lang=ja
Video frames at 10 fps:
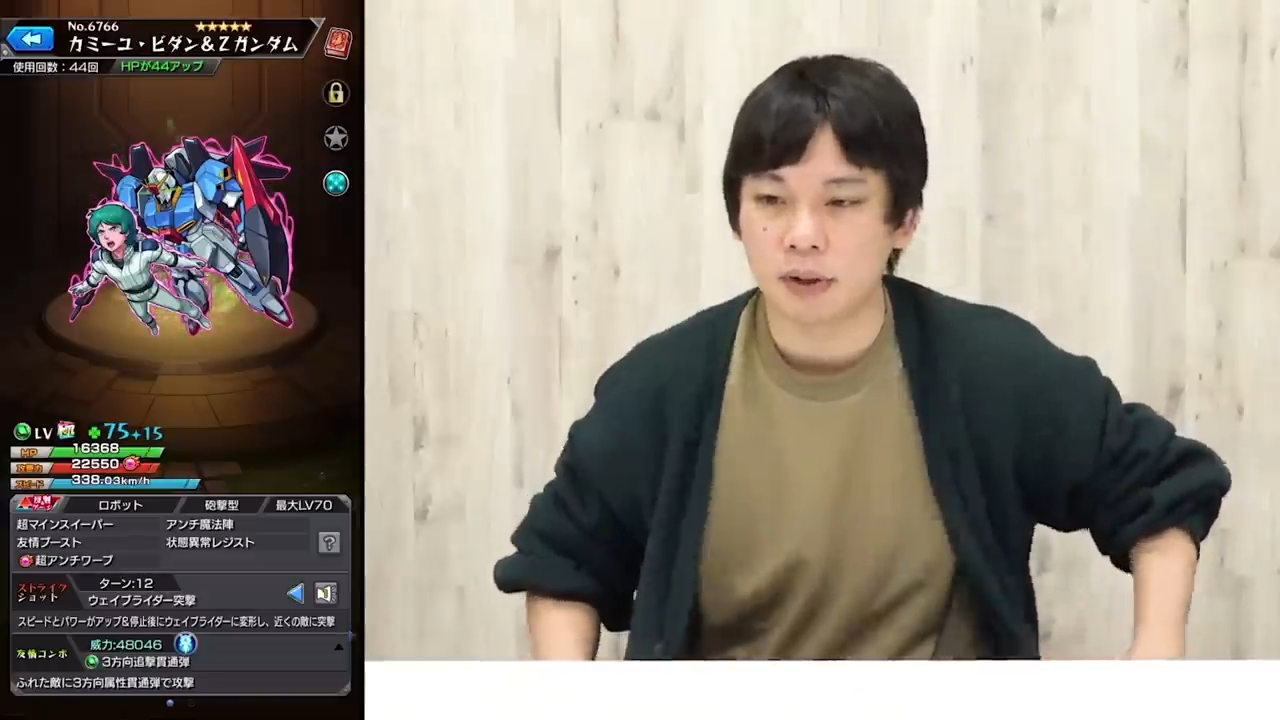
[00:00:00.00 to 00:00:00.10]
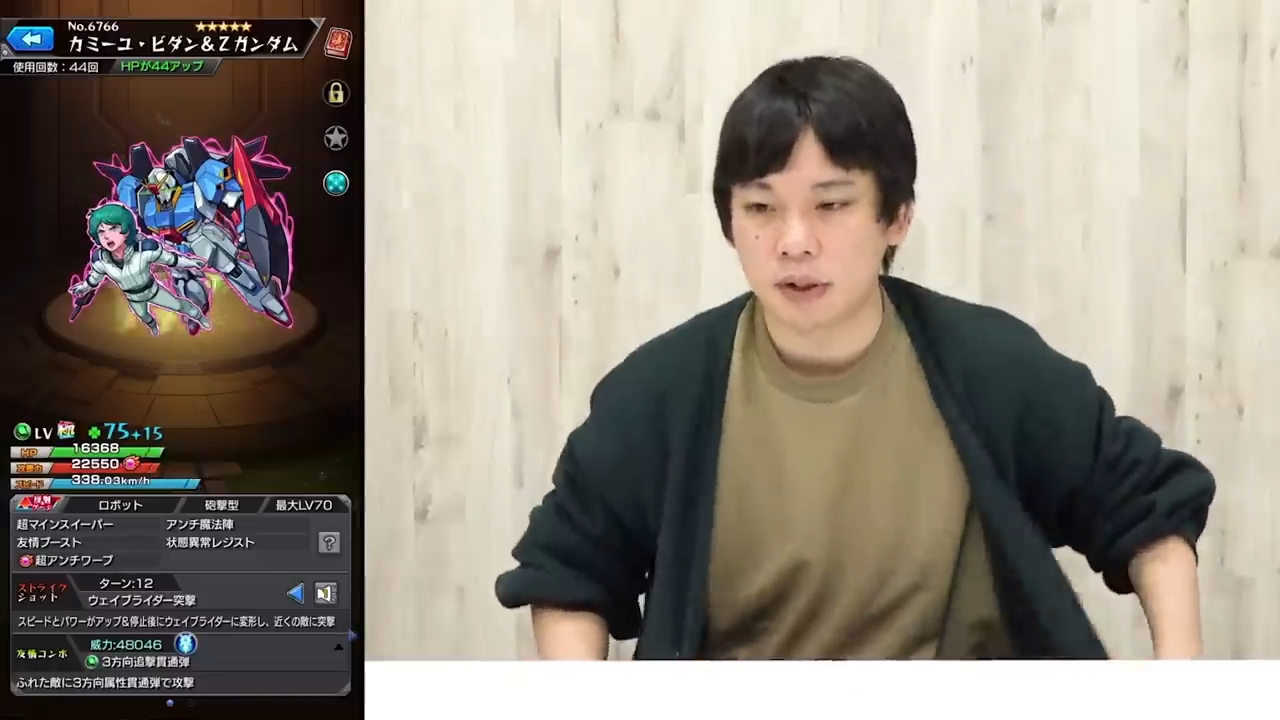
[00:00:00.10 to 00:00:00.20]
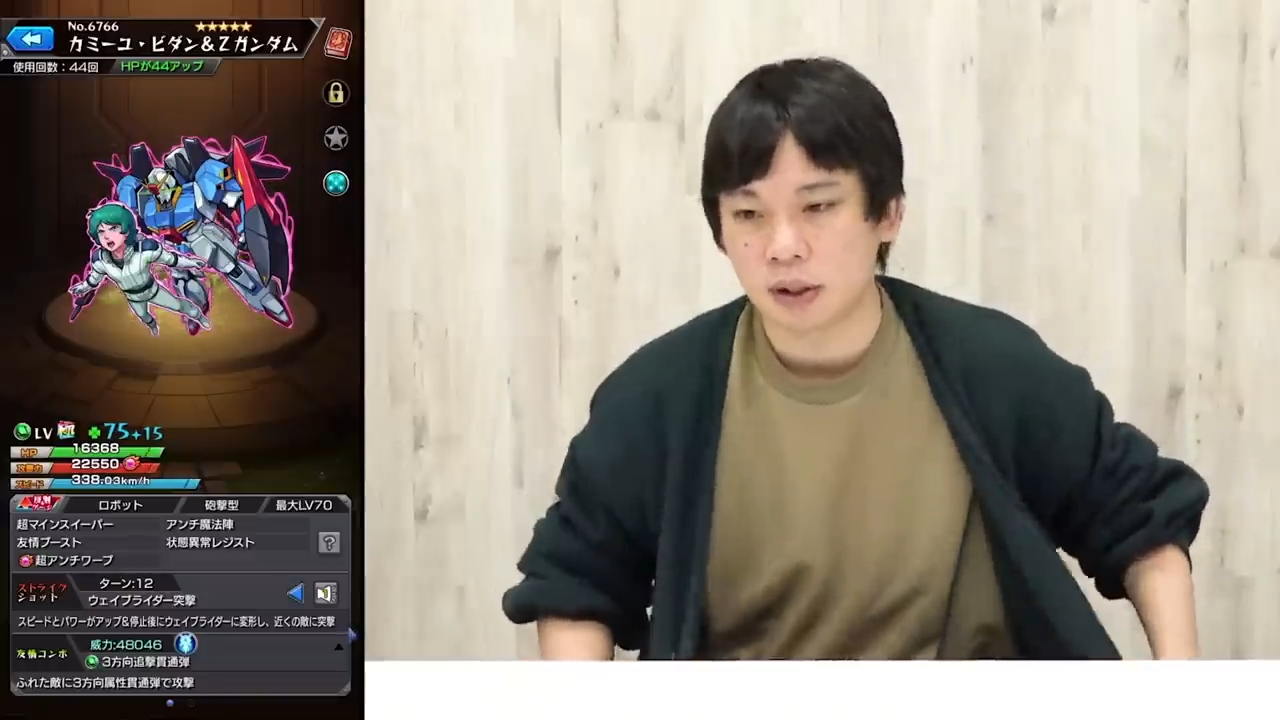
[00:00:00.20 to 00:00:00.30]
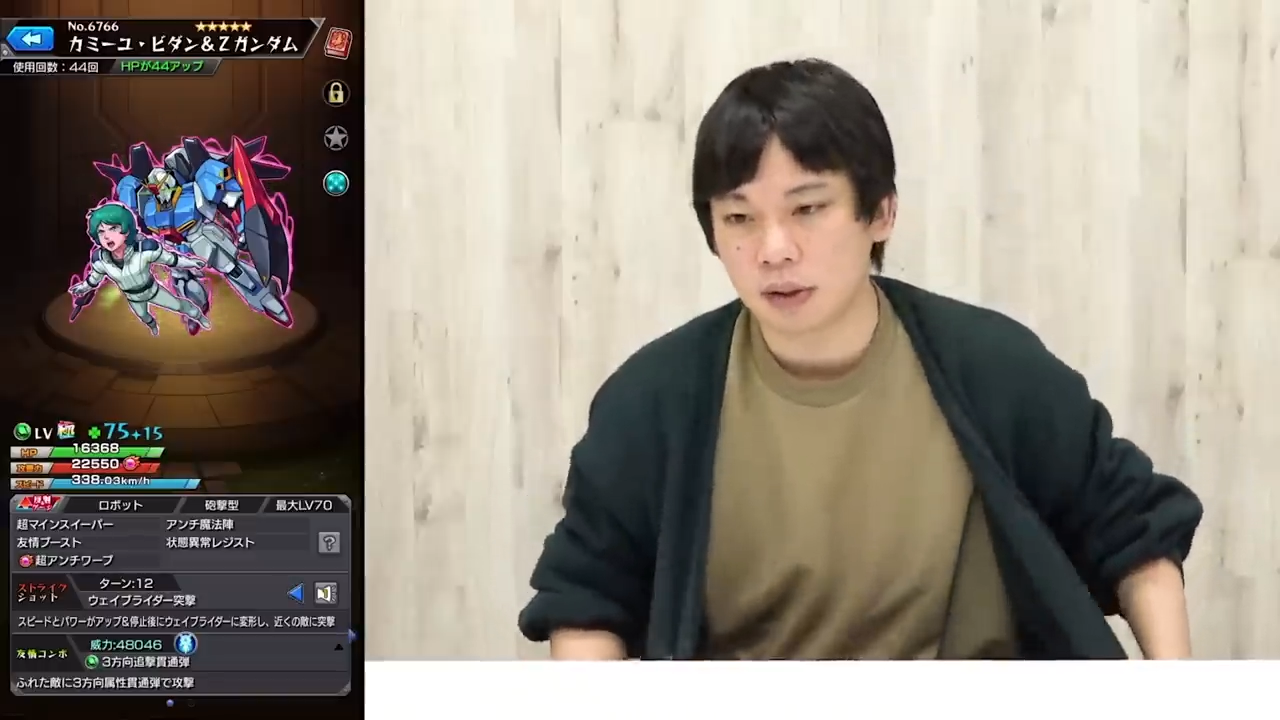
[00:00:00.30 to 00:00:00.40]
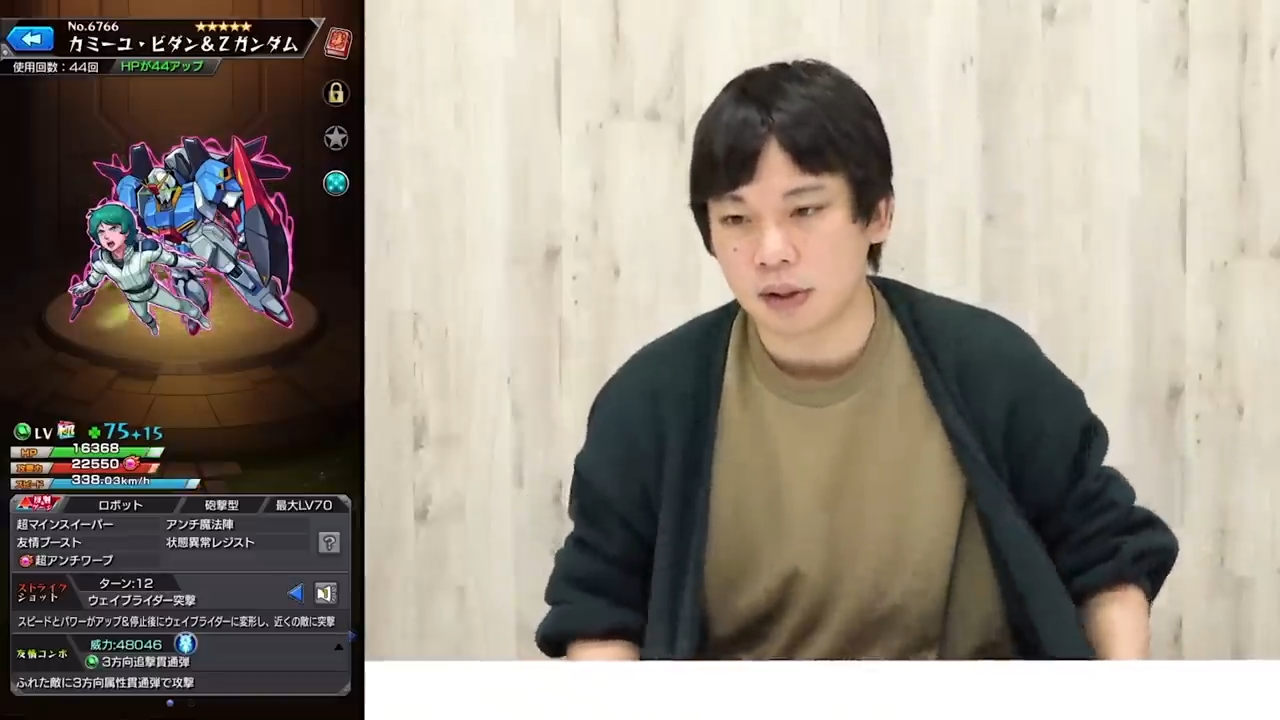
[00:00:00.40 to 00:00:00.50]
言っ
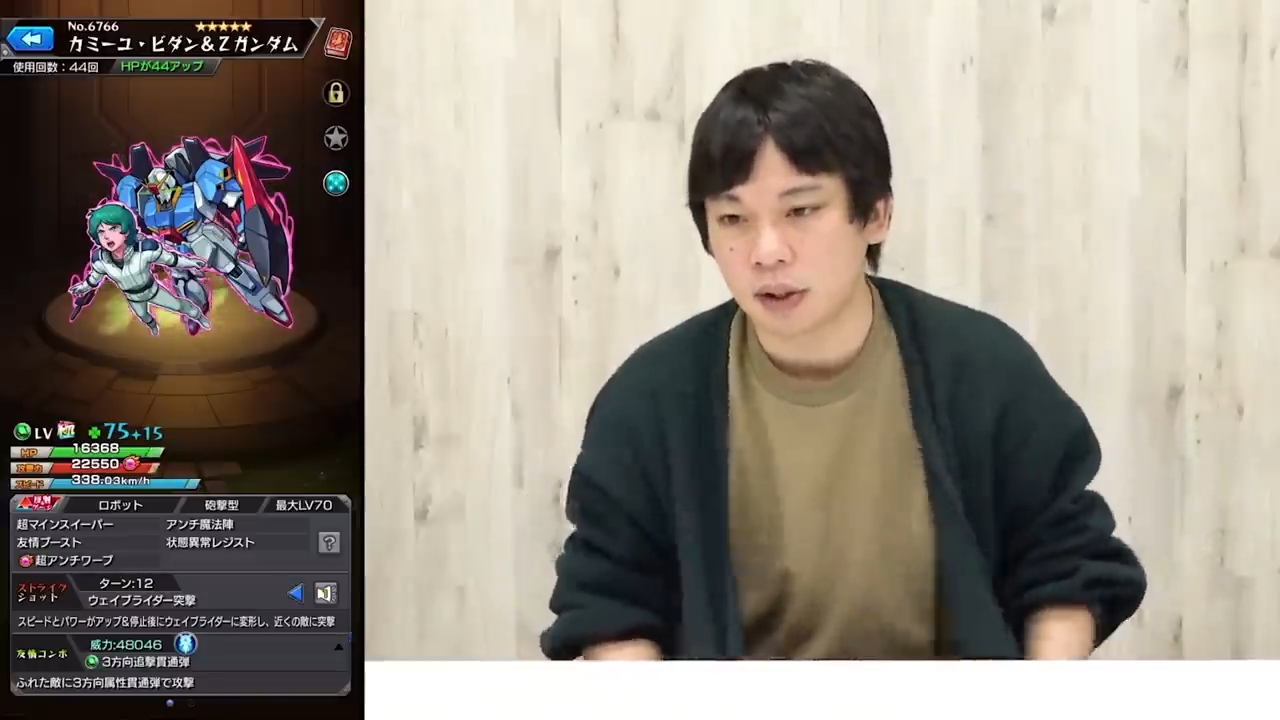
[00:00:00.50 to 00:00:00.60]
ちゃうんです